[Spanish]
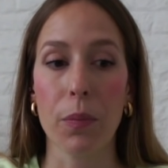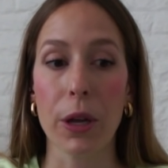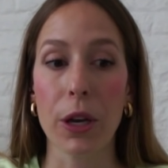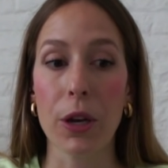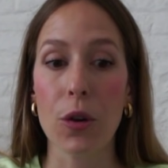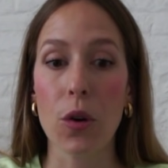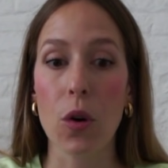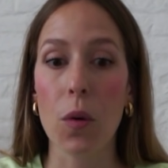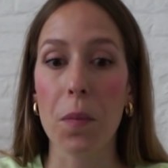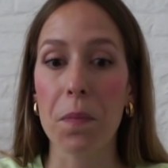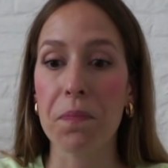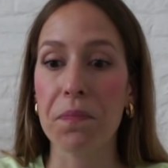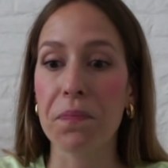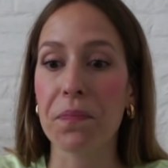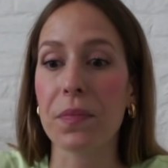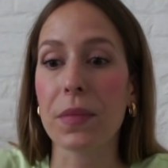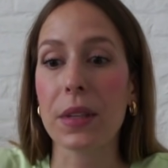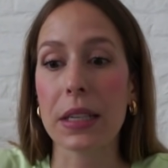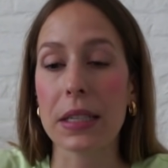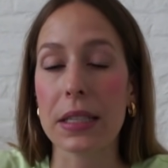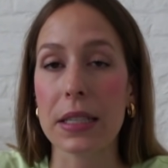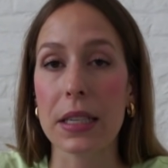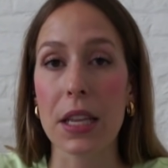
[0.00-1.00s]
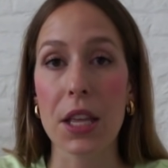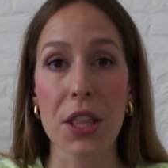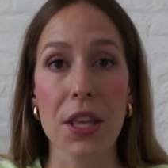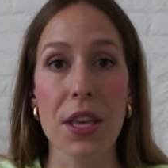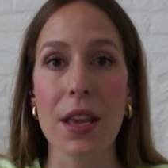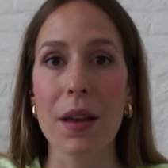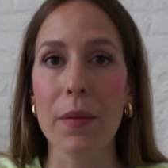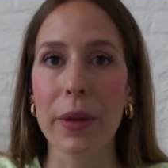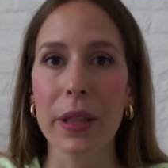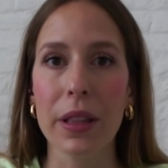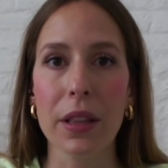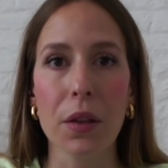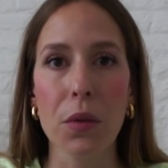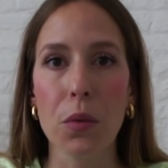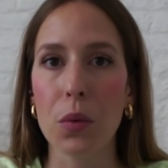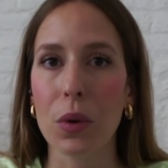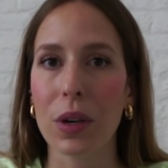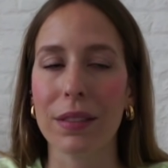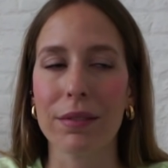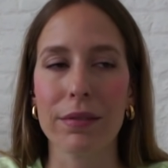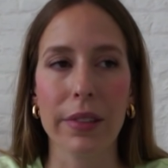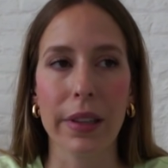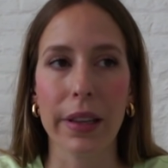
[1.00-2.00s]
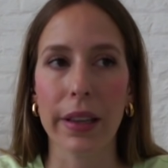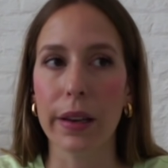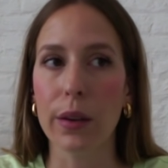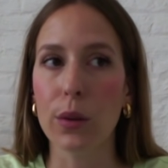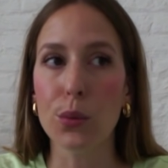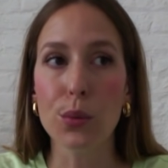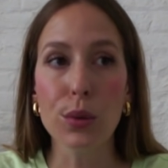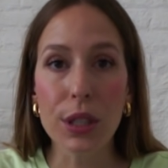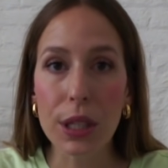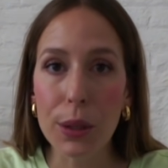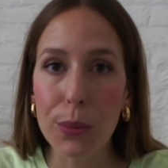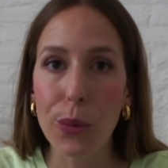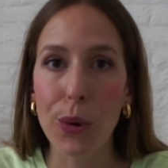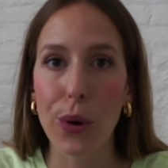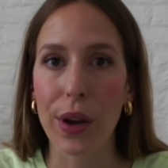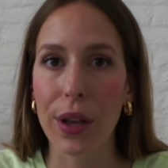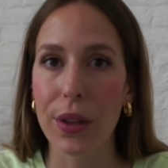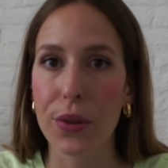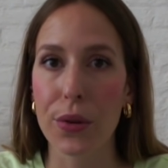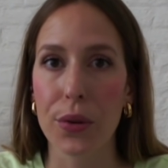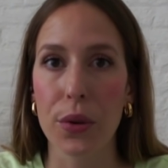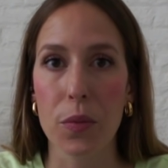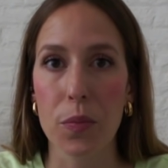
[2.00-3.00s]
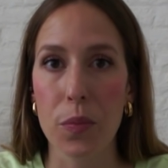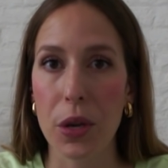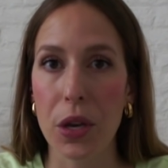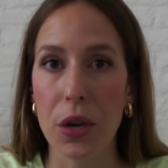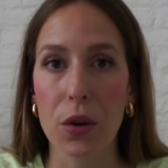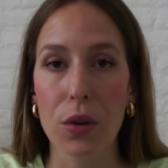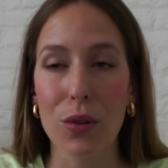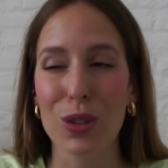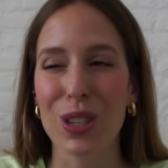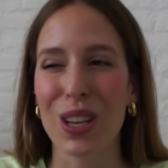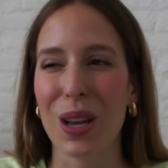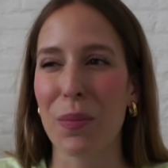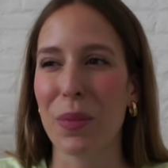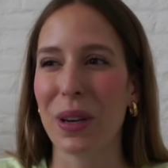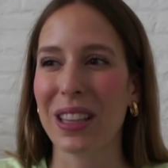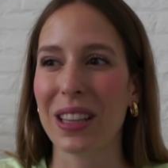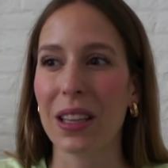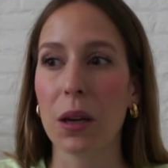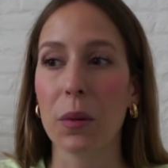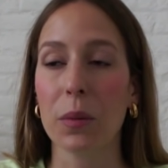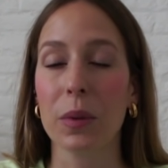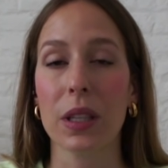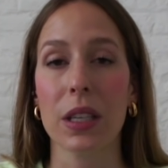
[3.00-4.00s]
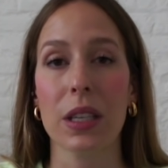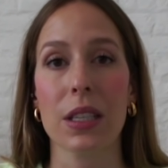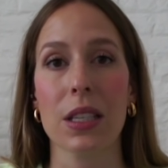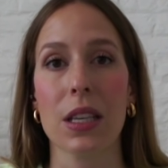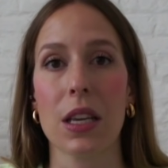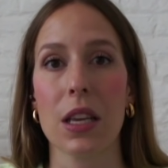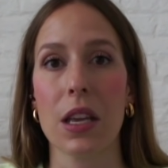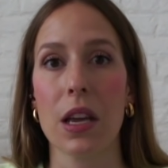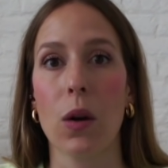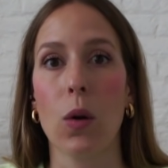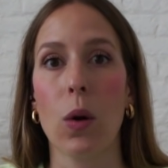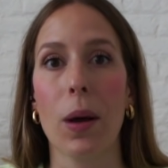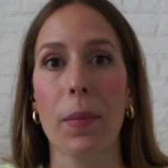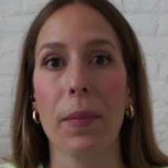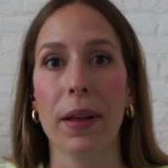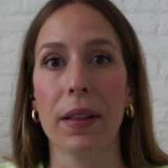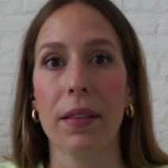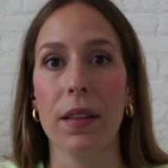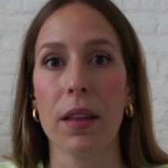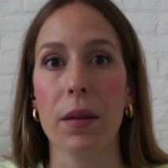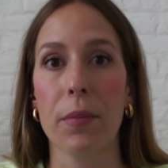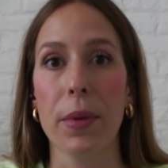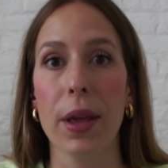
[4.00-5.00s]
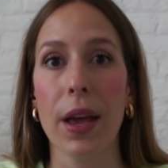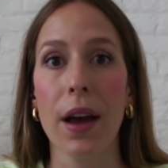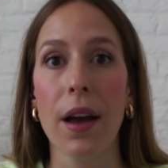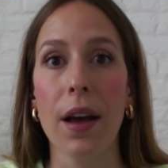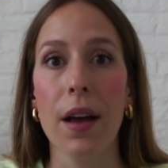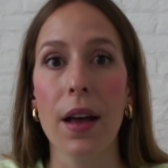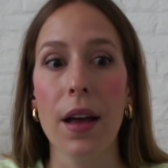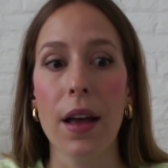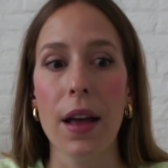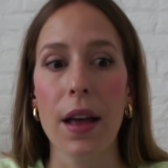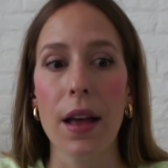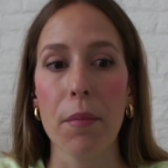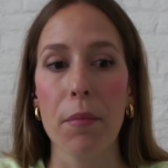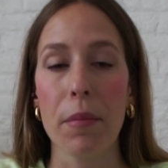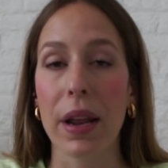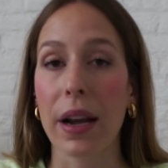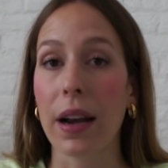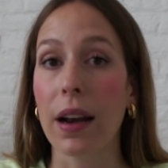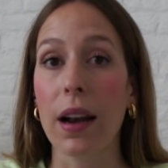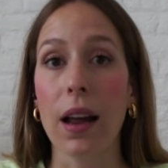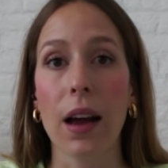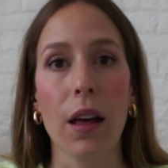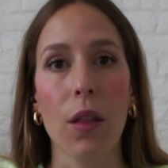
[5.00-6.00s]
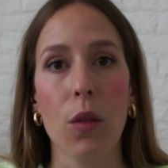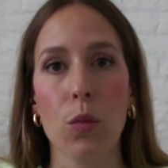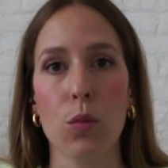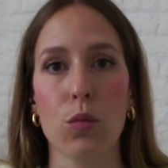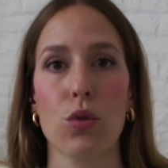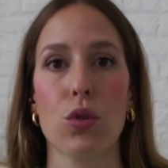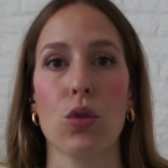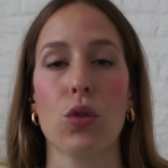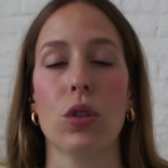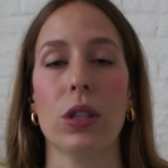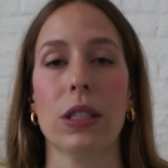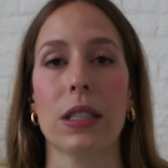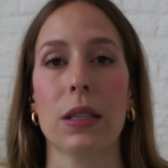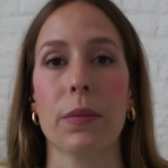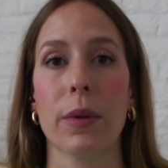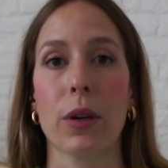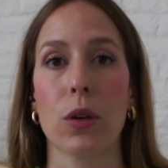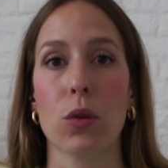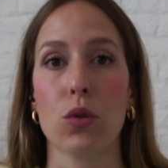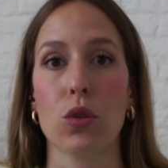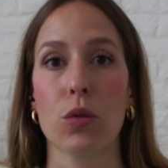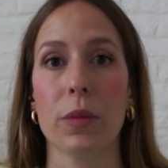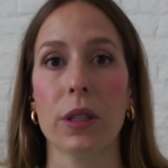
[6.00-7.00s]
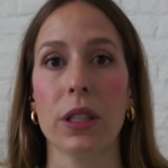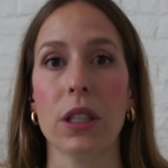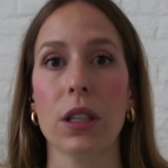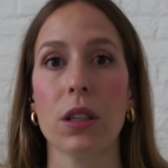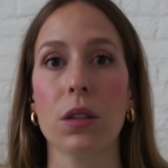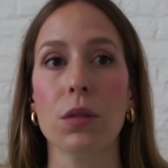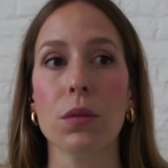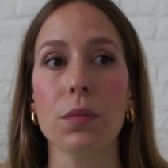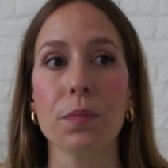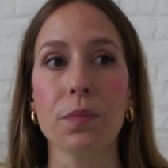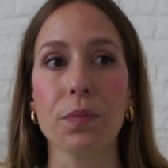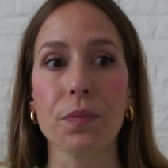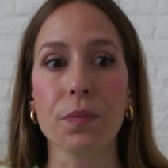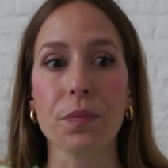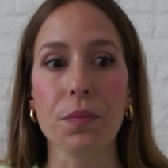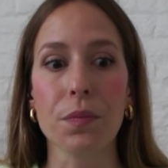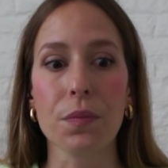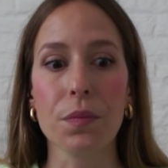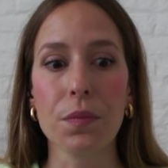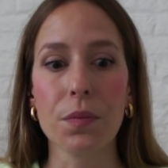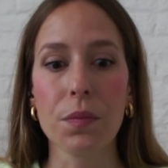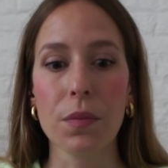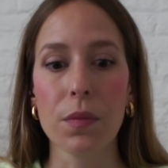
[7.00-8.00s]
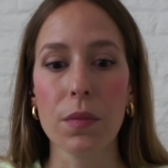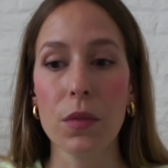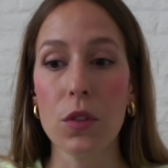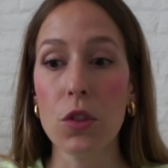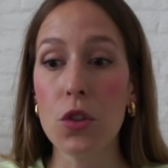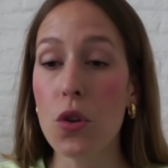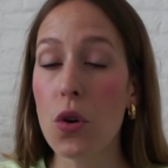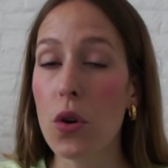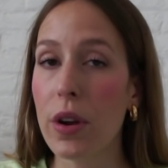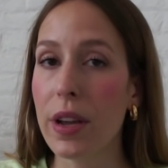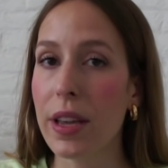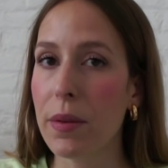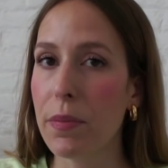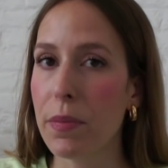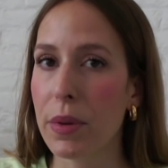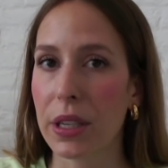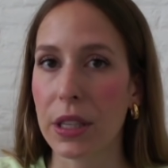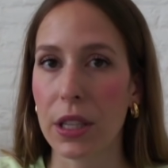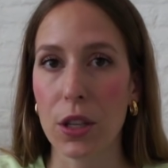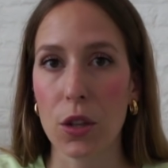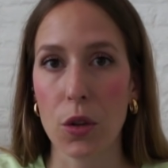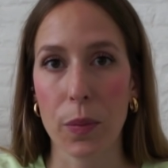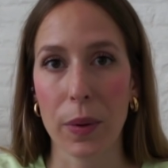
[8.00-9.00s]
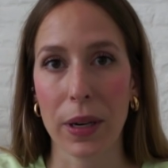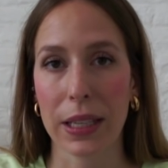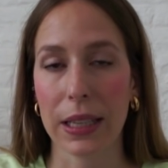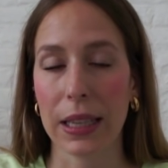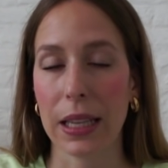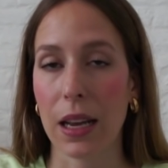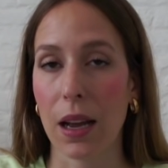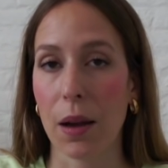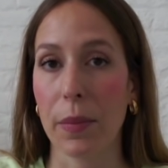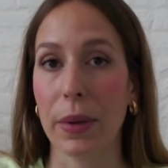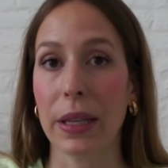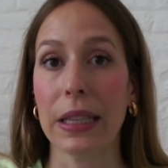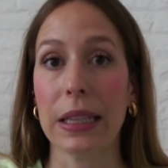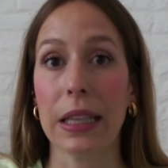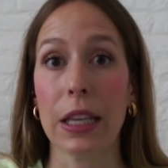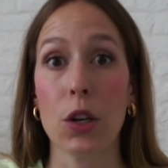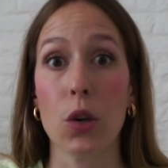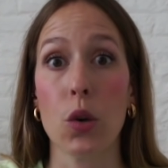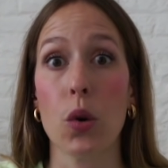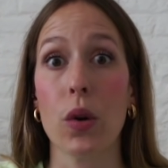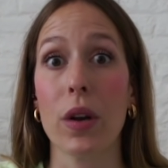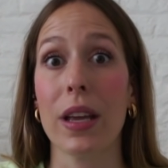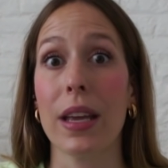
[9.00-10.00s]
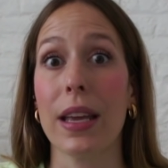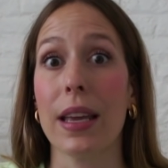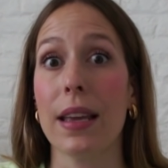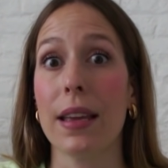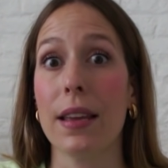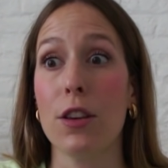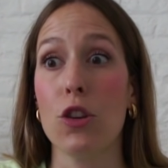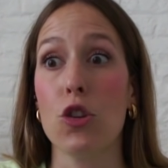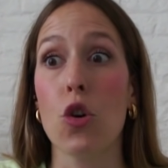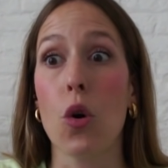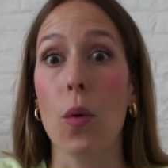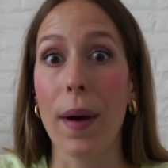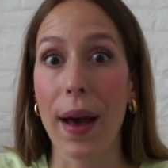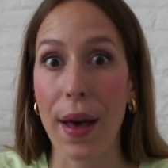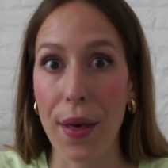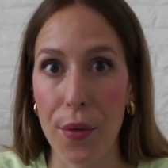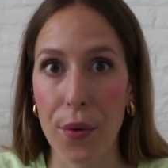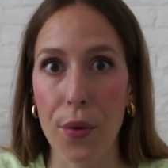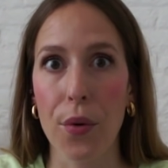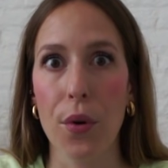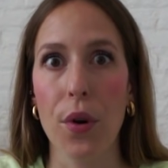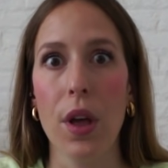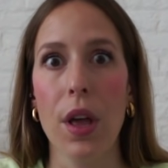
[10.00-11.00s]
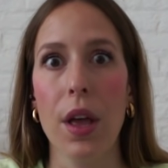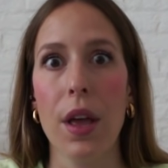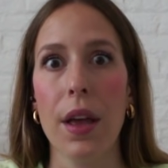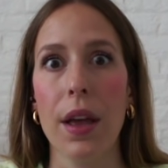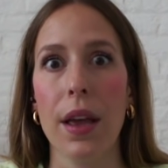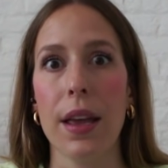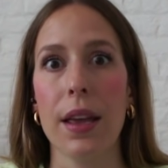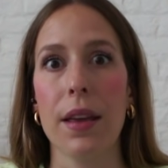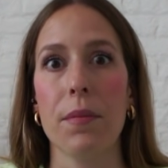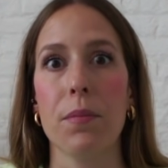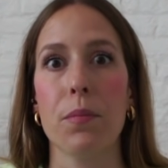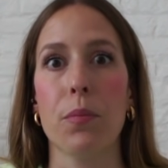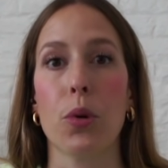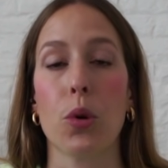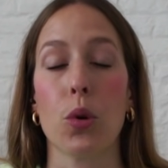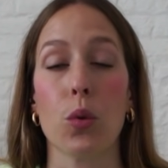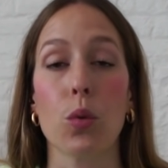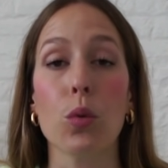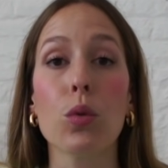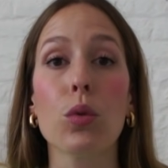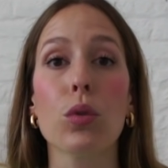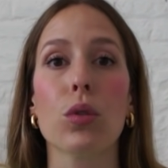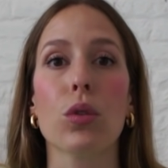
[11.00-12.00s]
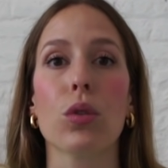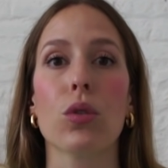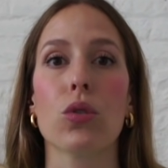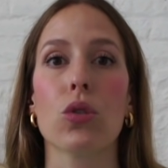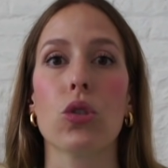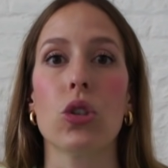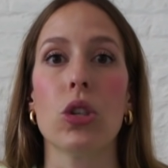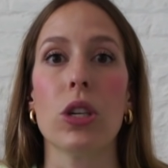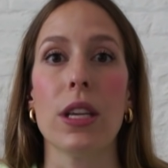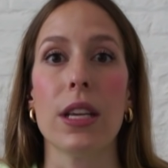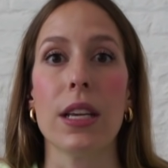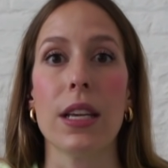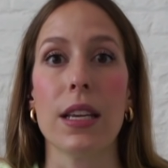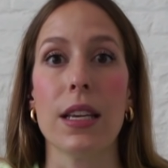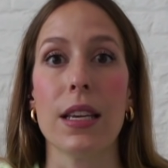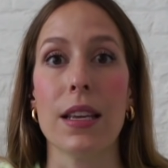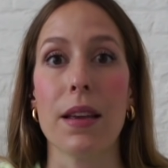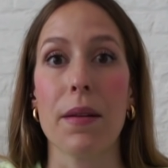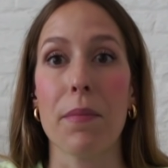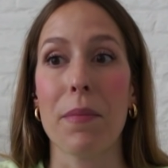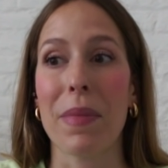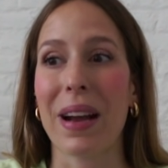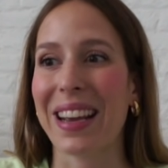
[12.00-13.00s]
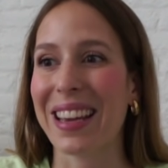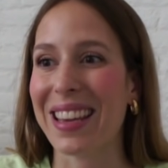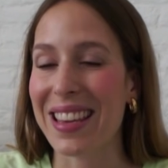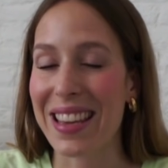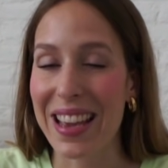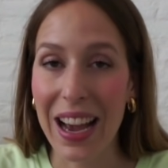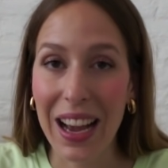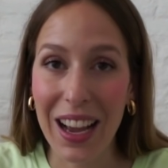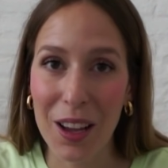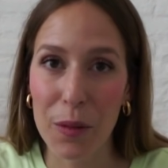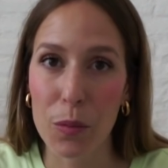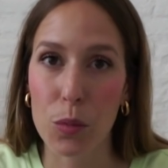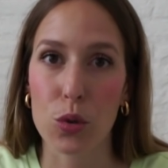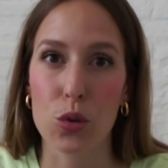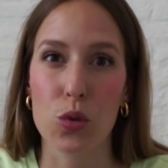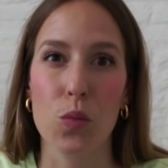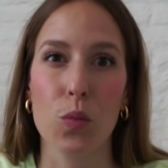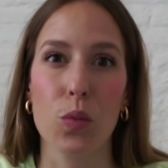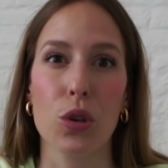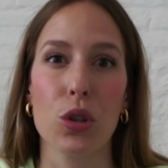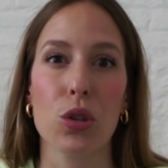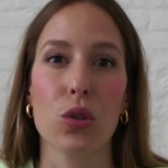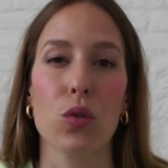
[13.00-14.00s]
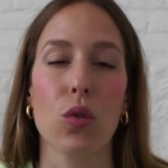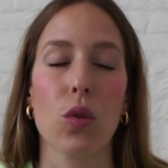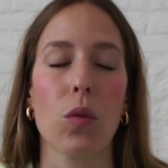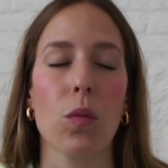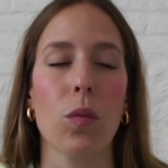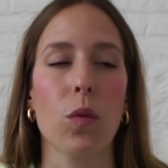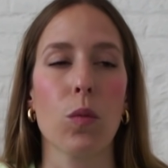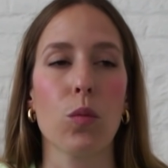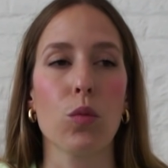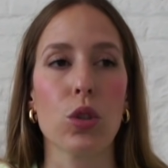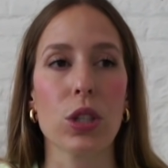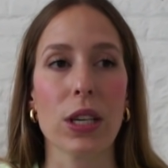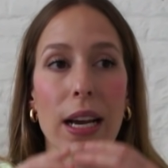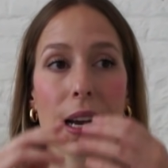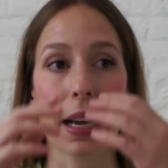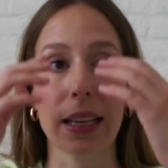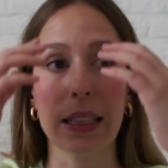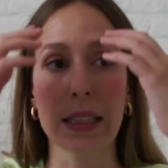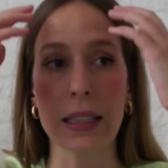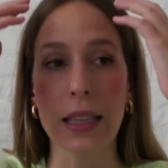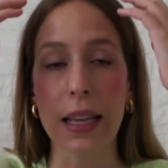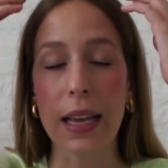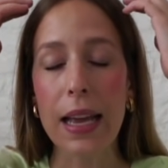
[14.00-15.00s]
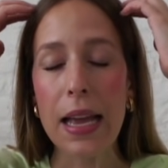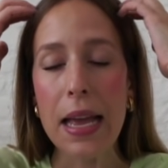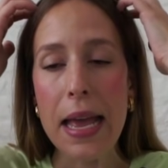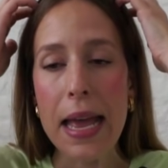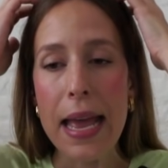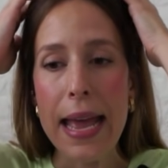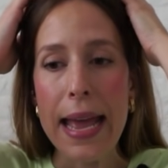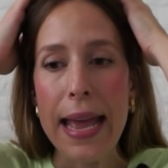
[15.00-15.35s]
Pero sencillamente durante el último año y pico, o sea, prácticamente desde que llegó la pandemia, me he relajado mucho con el tema cosmético, no he invertido prácticamente, no he innovado en productos ni, en maquillaje, por supuesto, como mucha gente.